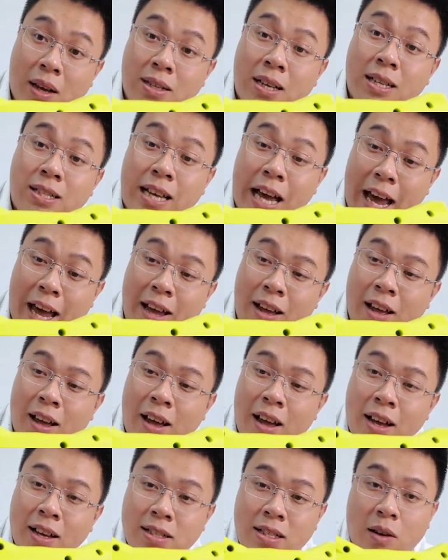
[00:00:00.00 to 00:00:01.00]
sạch sẽ
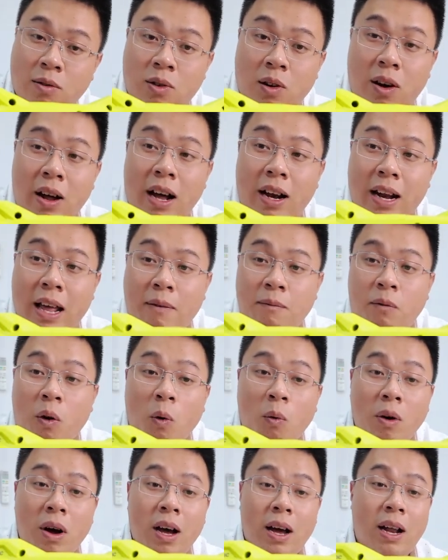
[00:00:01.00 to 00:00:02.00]
xong sau đó anh em
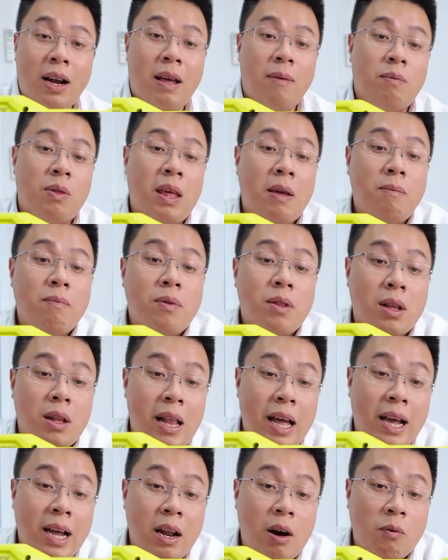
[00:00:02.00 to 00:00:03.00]
phun ha anh em tím
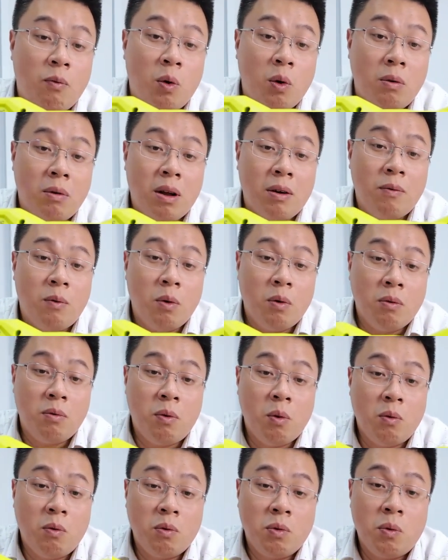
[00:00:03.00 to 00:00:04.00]
lấy cái đầu phun nè phun
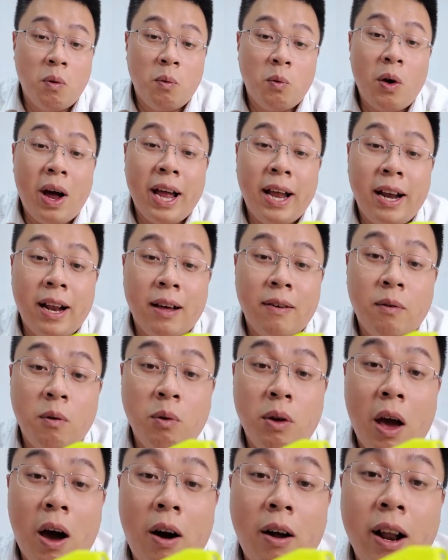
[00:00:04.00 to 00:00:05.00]
phun phun ray này
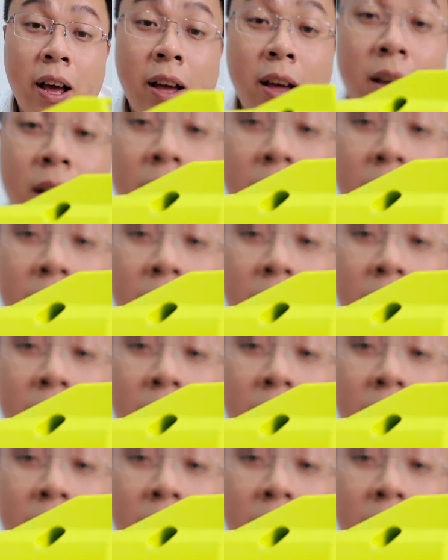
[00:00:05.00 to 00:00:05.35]
phun nhỏ này